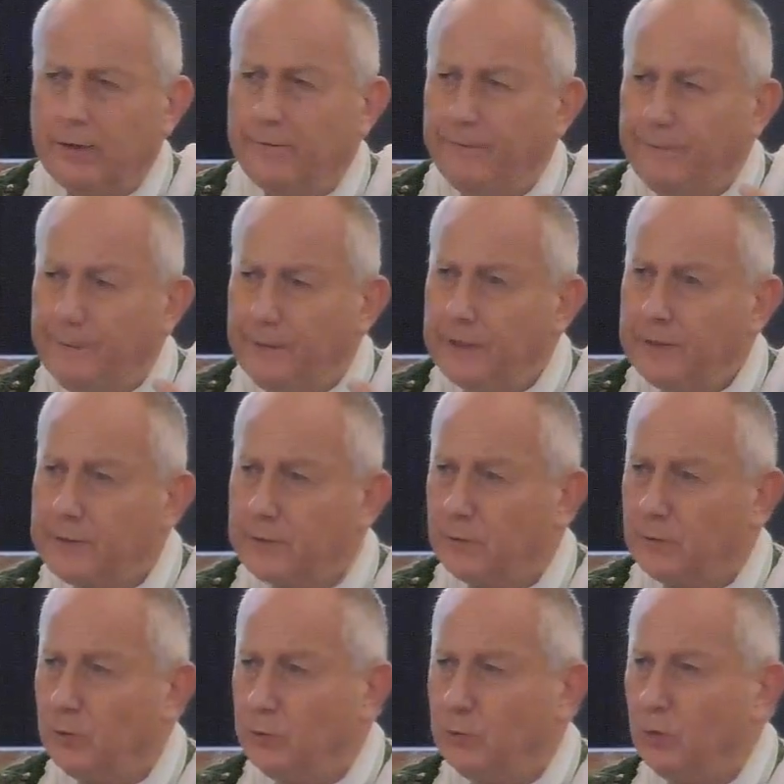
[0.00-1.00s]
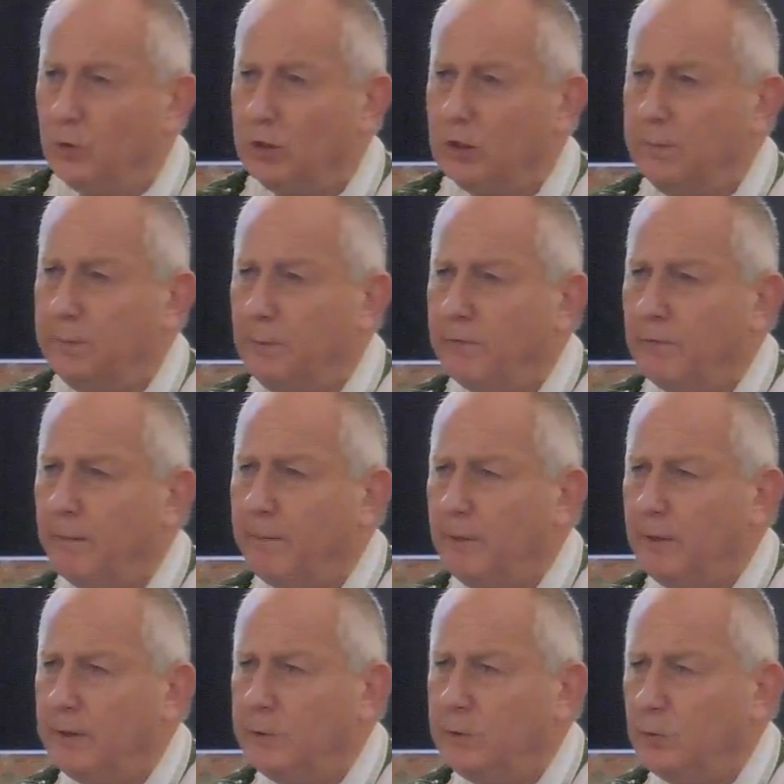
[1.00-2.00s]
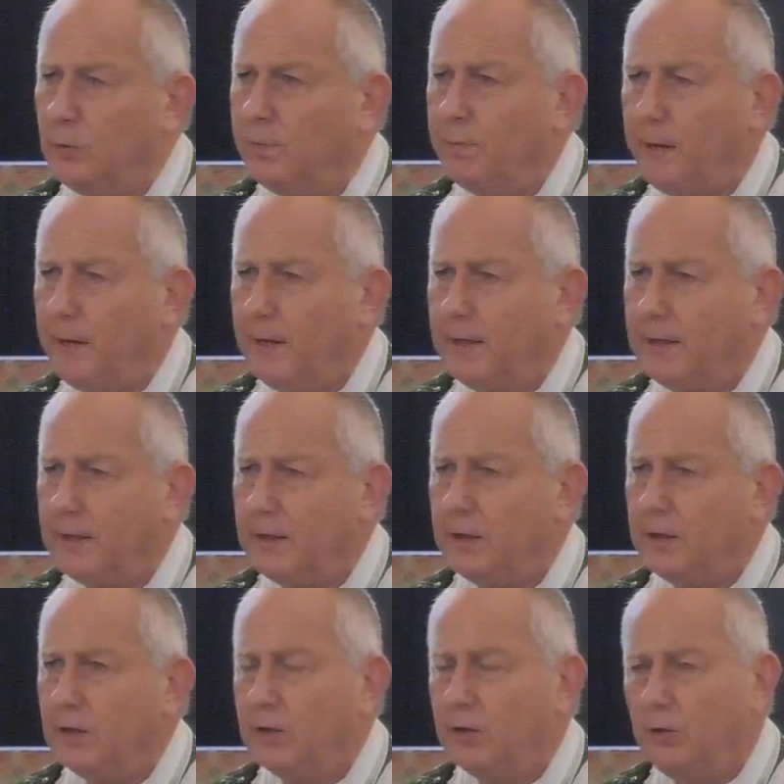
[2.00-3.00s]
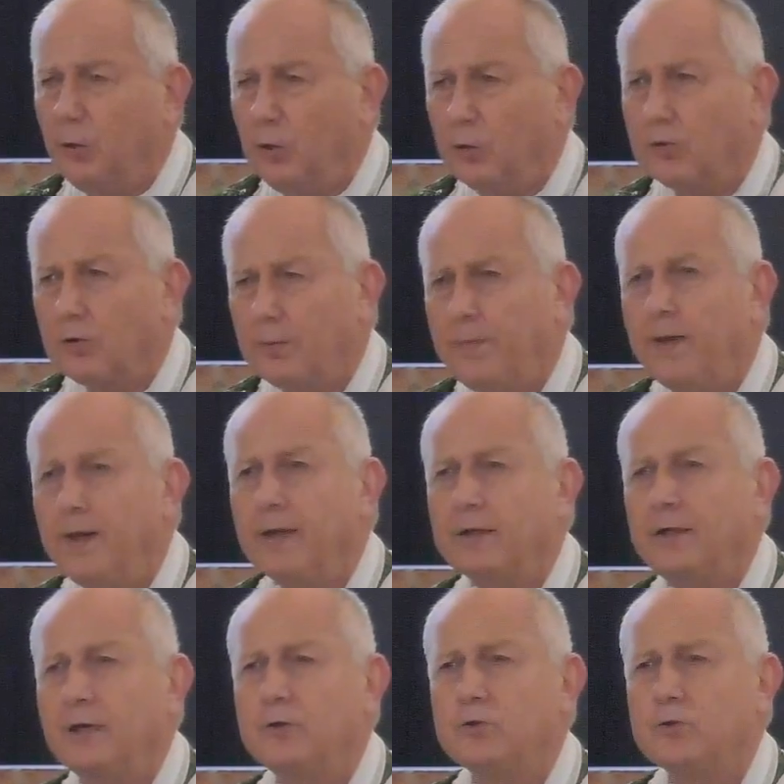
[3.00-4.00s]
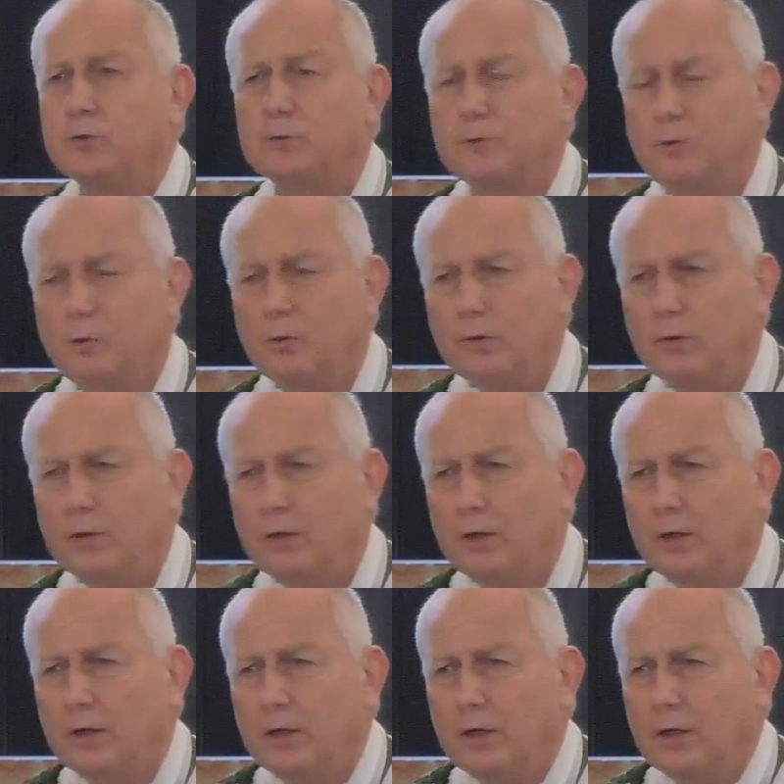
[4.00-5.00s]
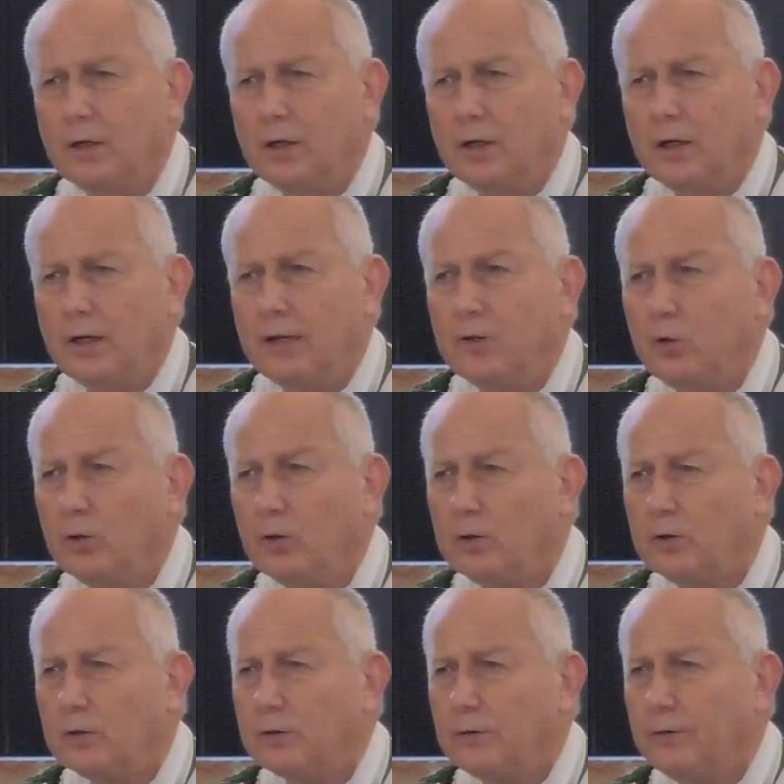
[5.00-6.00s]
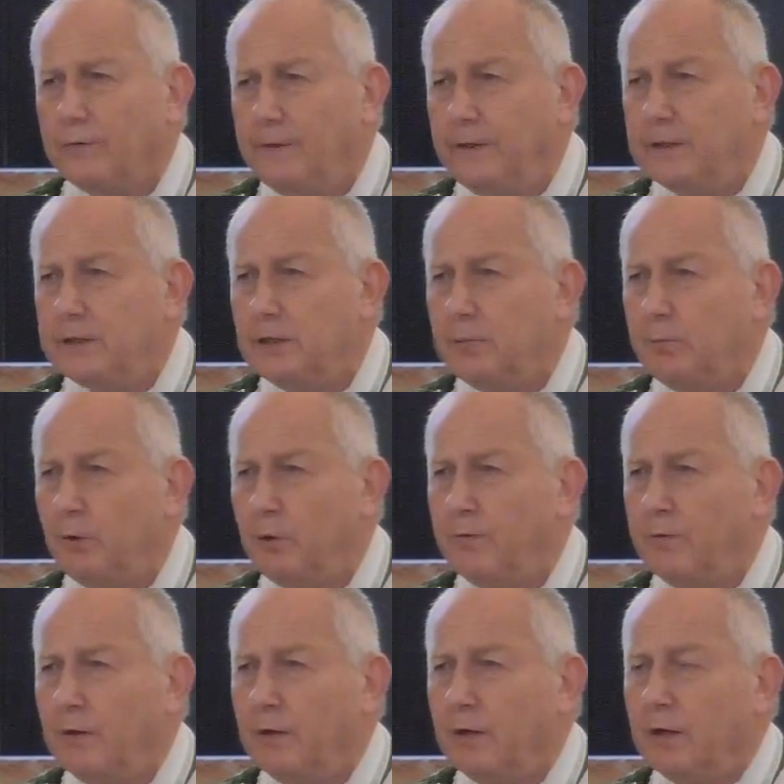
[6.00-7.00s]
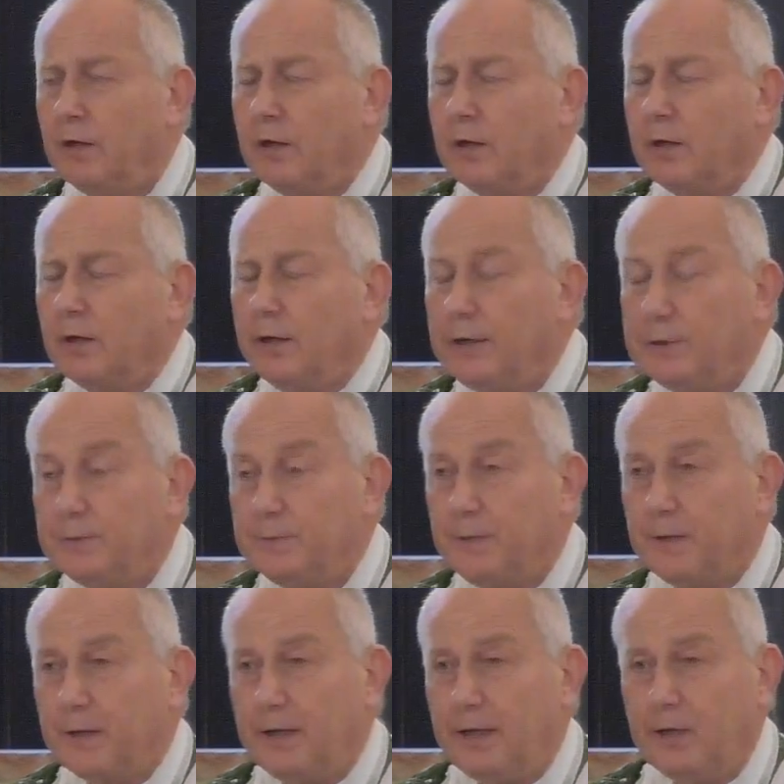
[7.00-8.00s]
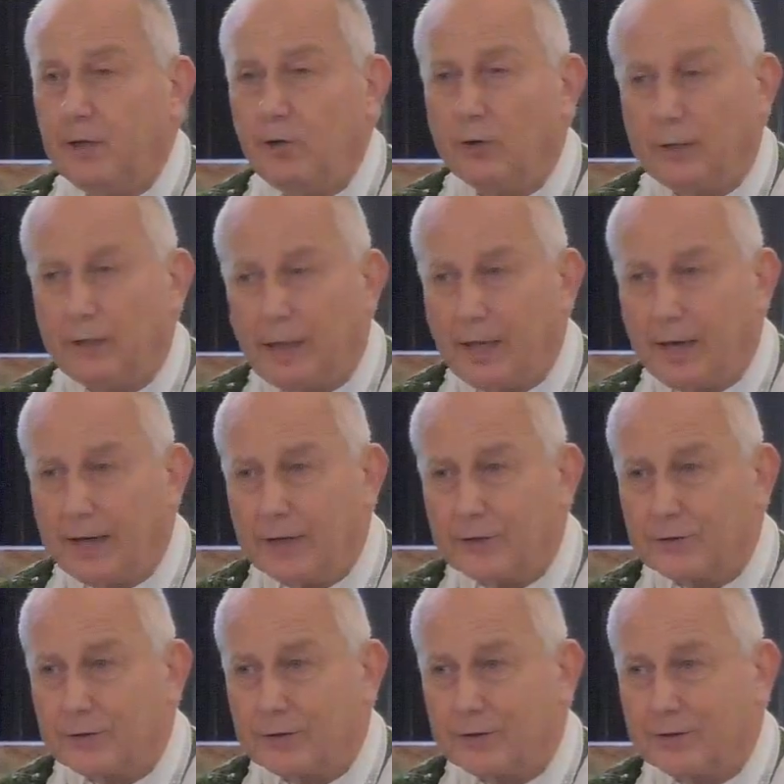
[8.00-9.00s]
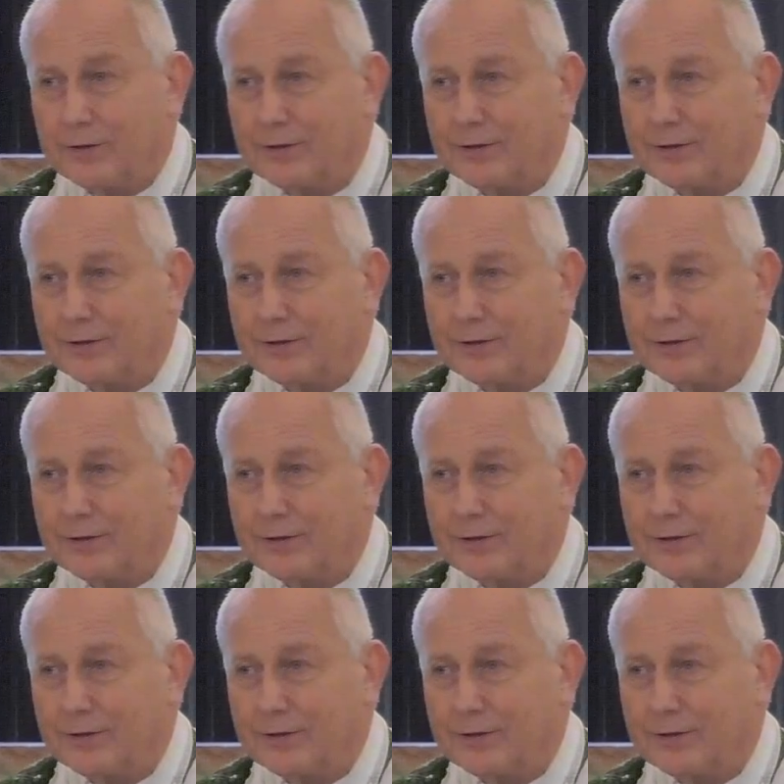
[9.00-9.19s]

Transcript: des fils de Dieu qui peuvent appeler Dieu Père, notre Père qui est aux cieux et donc les fils qui peuvent espérer l'héritage,